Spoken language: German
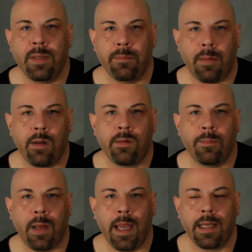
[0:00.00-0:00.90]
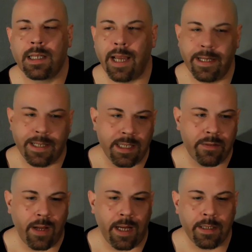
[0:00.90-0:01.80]
mit einem Mountainbike, kleine
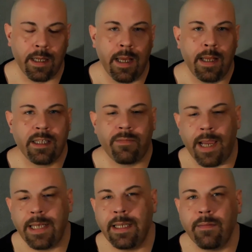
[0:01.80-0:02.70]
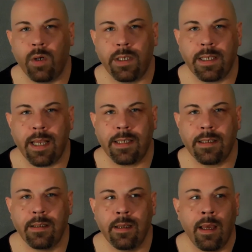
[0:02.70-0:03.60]
Testfahrt. Zwei Dinge wollte ich
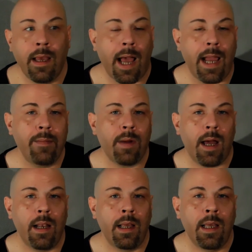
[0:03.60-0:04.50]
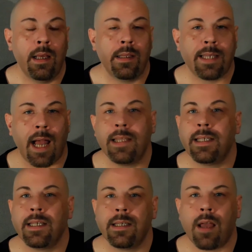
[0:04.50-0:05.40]
testen. Einmal zahlt
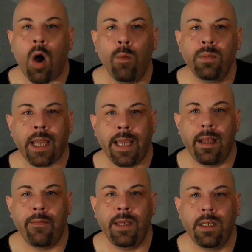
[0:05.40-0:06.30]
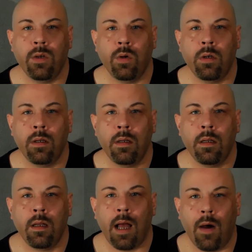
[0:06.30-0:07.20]
sich das Home Trainer Video
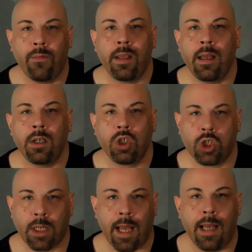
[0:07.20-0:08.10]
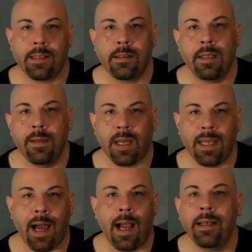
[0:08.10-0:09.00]
auf der Straße im
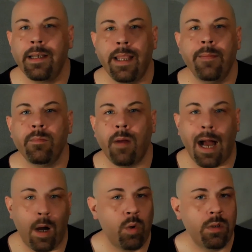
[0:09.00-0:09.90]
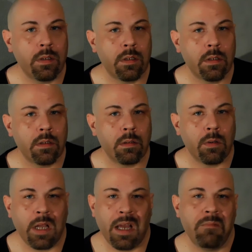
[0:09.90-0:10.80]
realen Leben aus
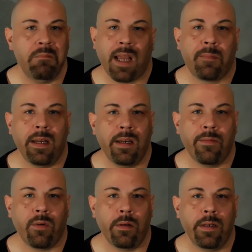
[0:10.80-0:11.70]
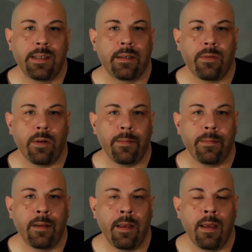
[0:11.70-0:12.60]
oder merkt man nicht davon, nichts davon.
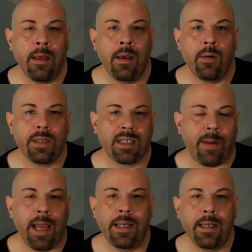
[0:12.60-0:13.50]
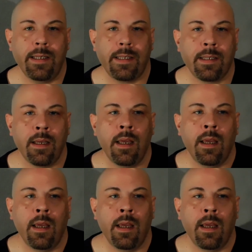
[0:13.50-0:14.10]
Und das Zweite ist,